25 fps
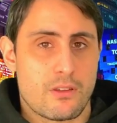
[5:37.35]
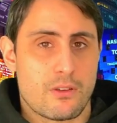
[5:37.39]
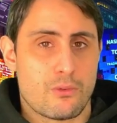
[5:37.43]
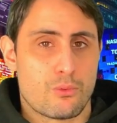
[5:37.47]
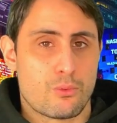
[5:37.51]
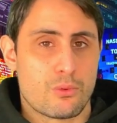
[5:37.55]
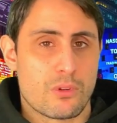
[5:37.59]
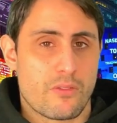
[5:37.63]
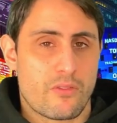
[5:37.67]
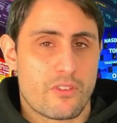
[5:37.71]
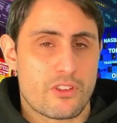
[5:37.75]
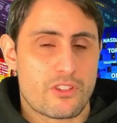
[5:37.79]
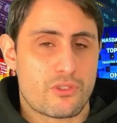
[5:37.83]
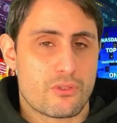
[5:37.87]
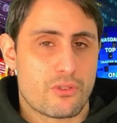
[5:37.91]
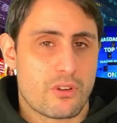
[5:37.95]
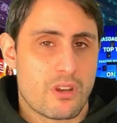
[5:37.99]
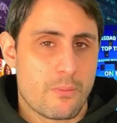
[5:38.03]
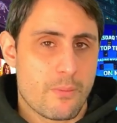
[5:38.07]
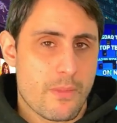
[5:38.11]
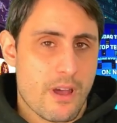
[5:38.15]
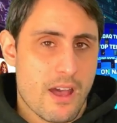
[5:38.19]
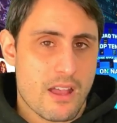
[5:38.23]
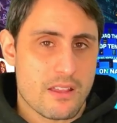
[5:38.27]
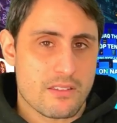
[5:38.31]
una
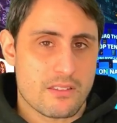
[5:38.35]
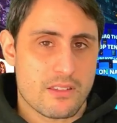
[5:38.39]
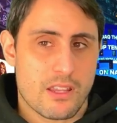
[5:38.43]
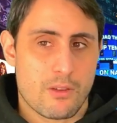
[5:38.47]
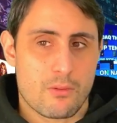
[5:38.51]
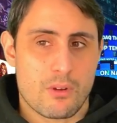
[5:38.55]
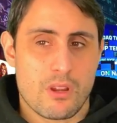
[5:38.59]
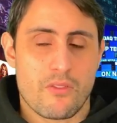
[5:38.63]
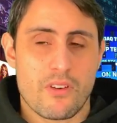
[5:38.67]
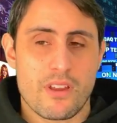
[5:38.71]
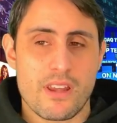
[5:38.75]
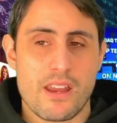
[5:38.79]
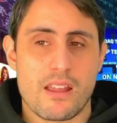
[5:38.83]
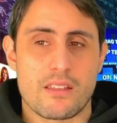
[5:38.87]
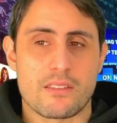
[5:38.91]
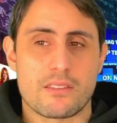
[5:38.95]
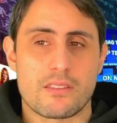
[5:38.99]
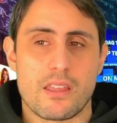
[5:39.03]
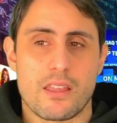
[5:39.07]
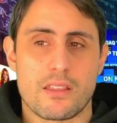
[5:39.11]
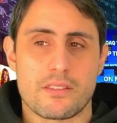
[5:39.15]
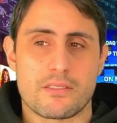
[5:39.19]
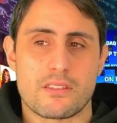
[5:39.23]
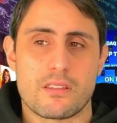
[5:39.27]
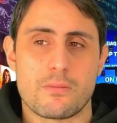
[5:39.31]
versione base e una
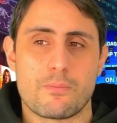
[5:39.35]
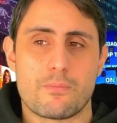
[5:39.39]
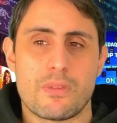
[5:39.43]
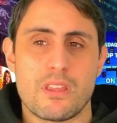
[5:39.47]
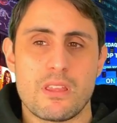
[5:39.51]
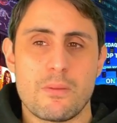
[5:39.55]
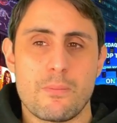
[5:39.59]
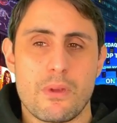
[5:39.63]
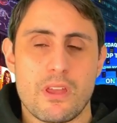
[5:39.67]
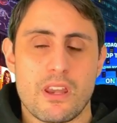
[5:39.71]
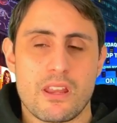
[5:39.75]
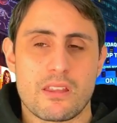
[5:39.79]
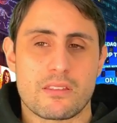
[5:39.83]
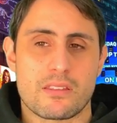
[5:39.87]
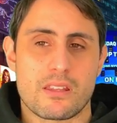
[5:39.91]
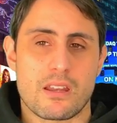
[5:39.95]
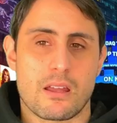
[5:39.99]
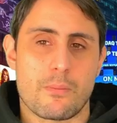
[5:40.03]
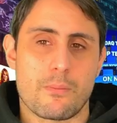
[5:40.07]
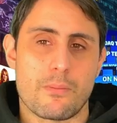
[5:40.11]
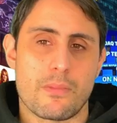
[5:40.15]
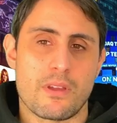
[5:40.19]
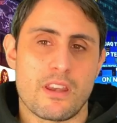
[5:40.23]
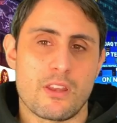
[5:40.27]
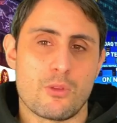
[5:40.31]
variante SP per
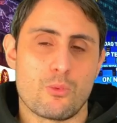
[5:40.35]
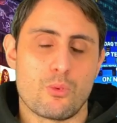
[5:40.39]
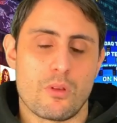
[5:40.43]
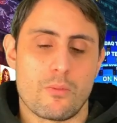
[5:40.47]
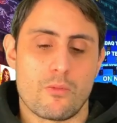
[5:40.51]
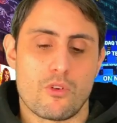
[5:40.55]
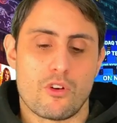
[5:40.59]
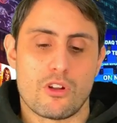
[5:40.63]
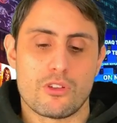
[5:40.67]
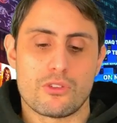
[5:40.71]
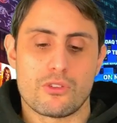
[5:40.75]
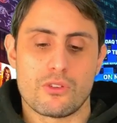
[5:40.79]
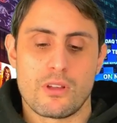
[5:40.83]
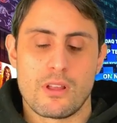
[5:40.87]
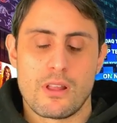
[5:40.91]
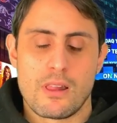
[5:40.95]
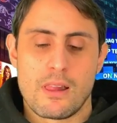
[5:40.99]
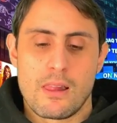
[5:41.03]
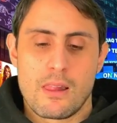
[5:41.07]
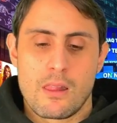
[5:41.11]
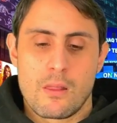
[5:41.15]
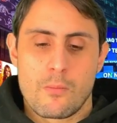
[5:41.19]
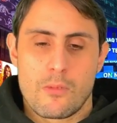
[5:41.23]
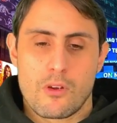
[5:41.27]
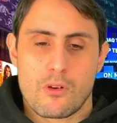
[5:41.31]
entrambe le due moto.